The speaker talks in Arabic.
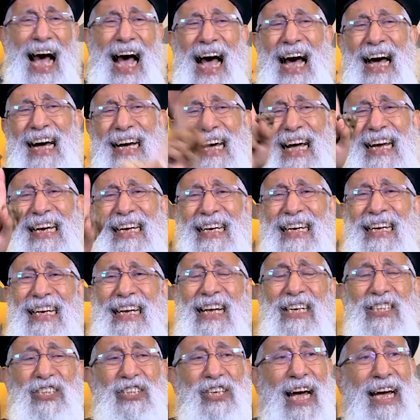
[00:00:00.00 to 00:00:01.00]
حاجه لي
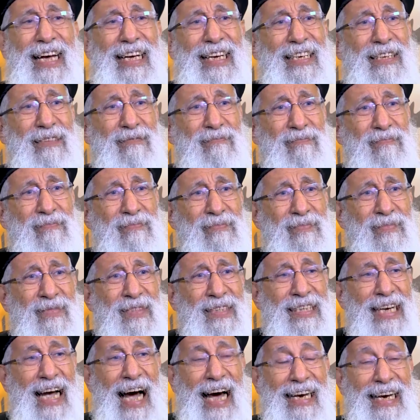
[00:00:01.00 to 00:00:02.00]
الا شيء
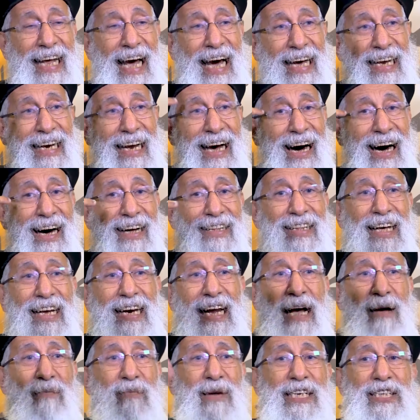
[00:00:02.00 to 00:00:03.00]
يعني انا
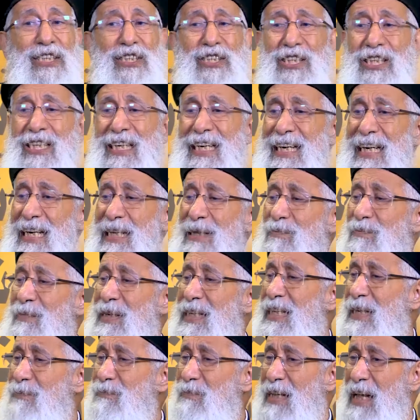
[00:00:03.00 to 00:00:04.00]
اقدر امشي
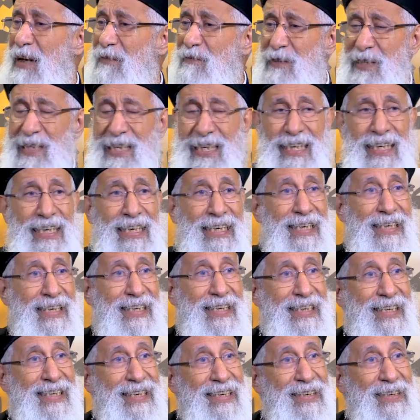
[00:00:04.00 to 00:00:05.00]
خدمتي بنفسي
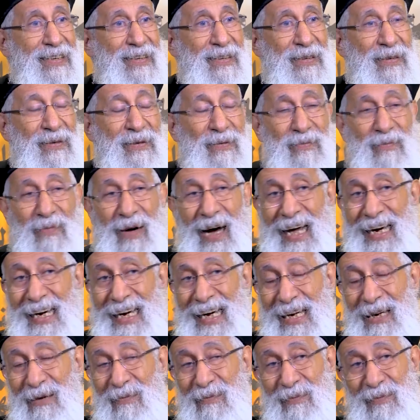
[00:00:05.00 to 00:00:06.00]
مع
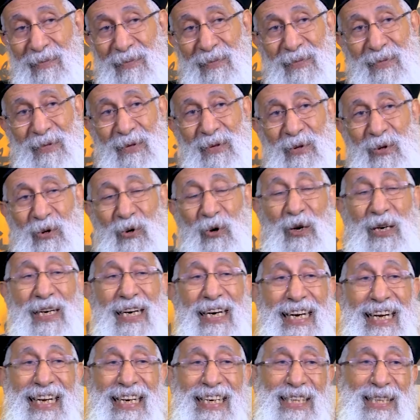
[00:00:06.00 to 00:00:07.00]
العلم روح
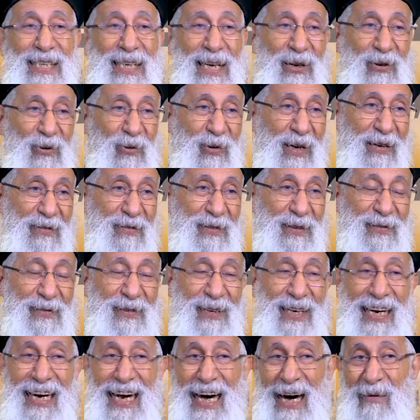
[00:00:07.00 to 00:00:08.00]
للكنيسه الاولى في
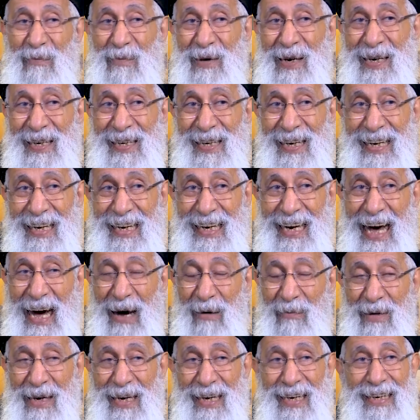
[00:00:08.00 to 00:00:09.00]
سفر الاعمار
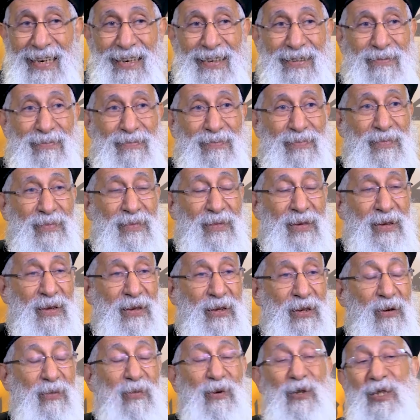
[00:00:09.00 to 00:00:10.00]
الاعمال
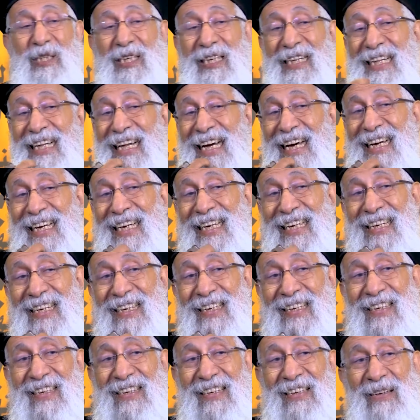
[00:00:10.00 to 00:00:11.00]
تبص تلاقي
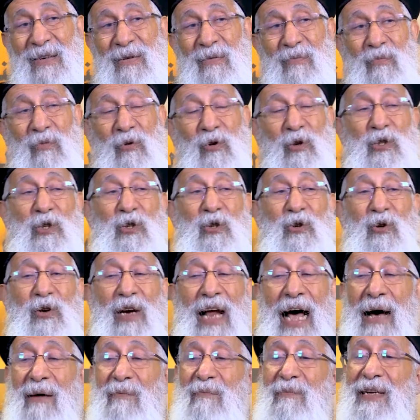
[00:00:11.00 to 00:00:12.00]
بولس
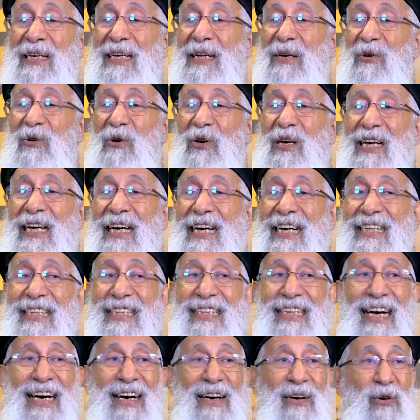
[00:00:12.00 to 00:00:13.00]
يقول حبينا نروح
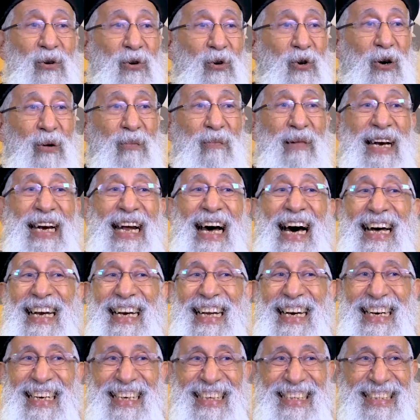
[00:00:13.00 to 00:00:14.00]
الحته الروح
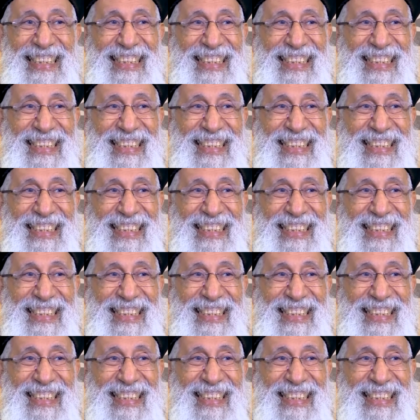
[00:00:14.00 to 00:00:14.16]
منعنا